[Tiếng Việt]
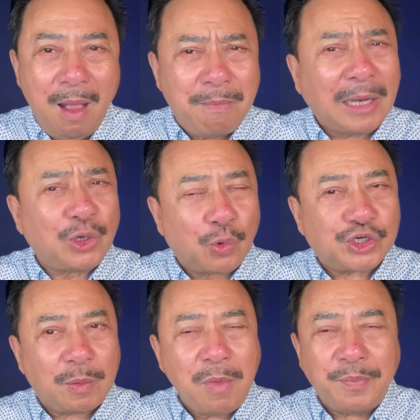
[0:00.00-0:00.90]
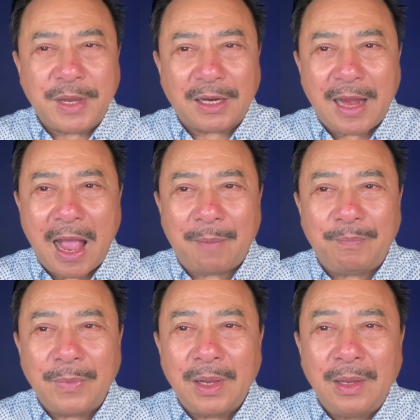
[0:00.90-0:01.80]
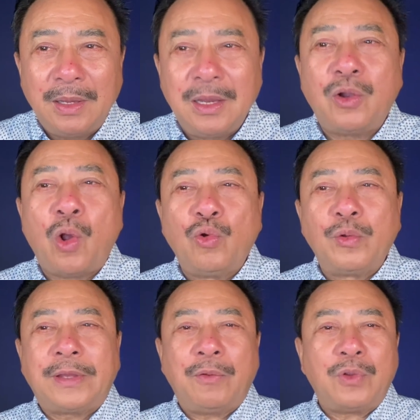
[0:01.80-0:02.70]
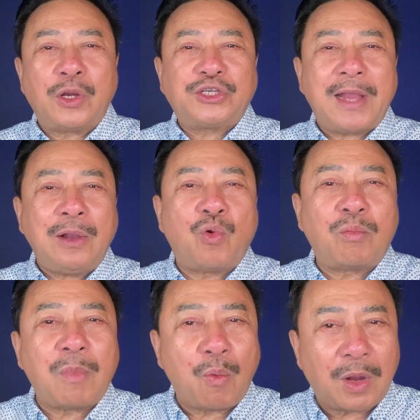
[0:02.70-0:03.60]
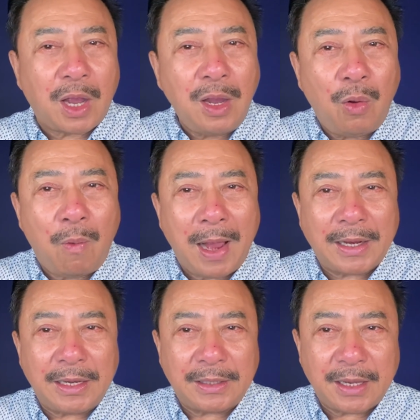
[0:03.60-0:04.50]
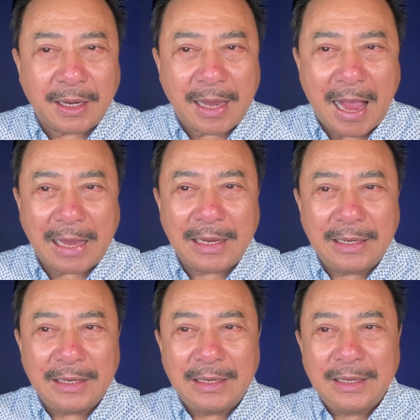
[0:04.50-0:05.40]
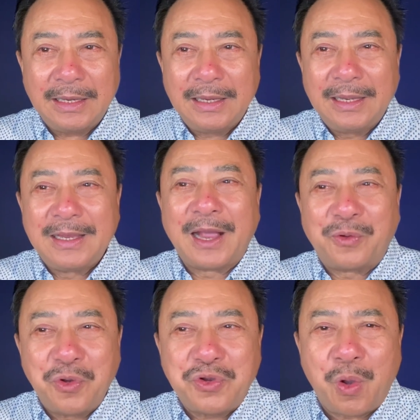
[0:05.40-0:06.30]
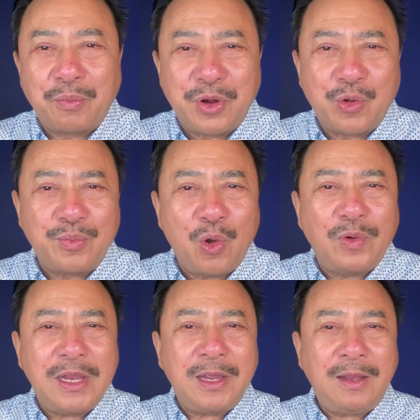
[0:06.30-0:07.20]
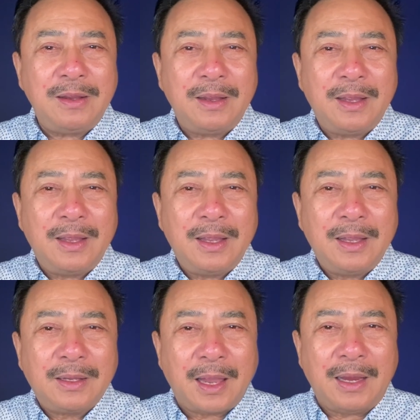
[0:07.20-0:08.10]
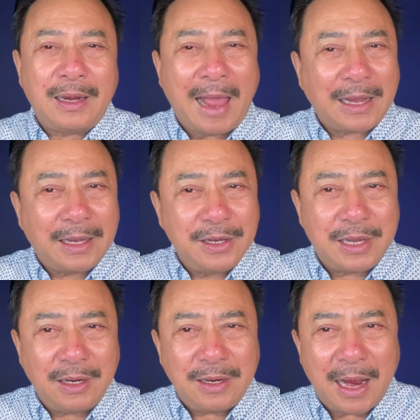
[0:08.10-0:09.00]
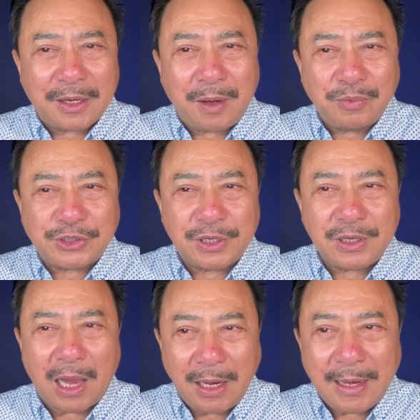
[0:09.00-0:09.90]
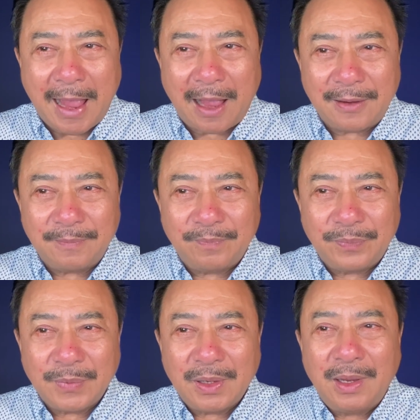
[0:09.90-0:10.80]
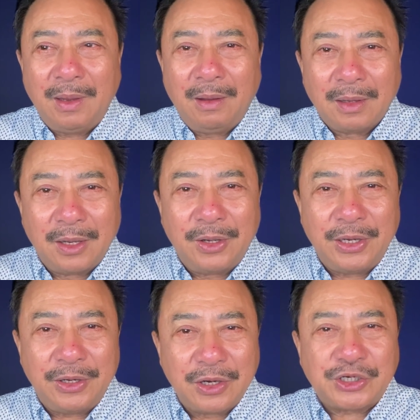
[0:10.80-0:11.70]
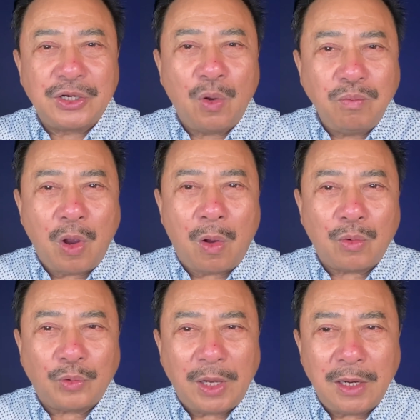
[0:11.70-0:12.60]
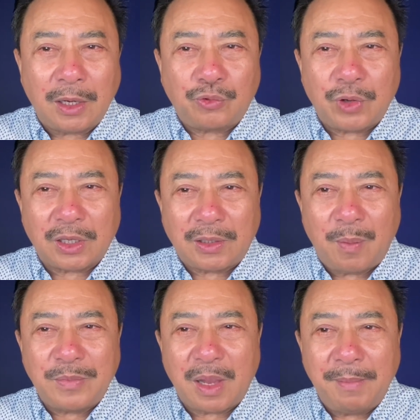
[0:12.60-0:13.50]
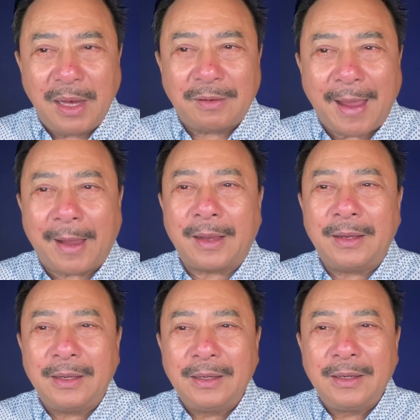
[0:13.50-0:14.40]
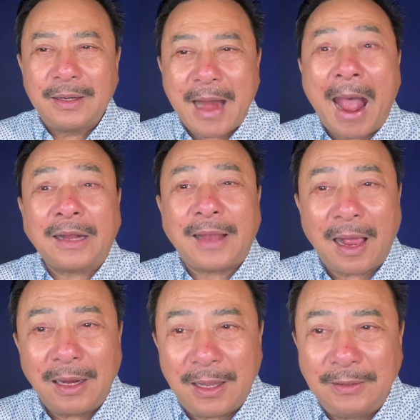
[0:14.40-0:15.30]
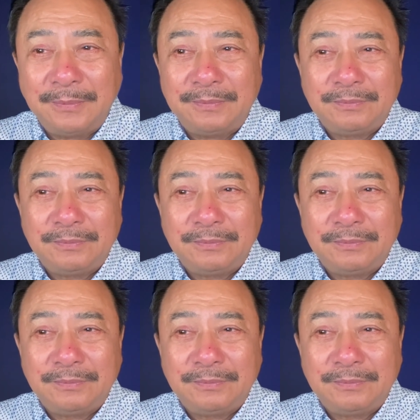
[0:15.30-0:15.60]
Mặc dù sống ở Việt Nam, nhưng con luôn theo dõi sát cuộc bầu cử ở Hoa Kỳ từng ngày. Nhưng cuối cùng điều vô lý nhất thì lại cứ diễn ra trong sự ngỡ ngàng. Người được sự ủng hộ của thế lực truyền thông và Big Tech đã thắng lớn.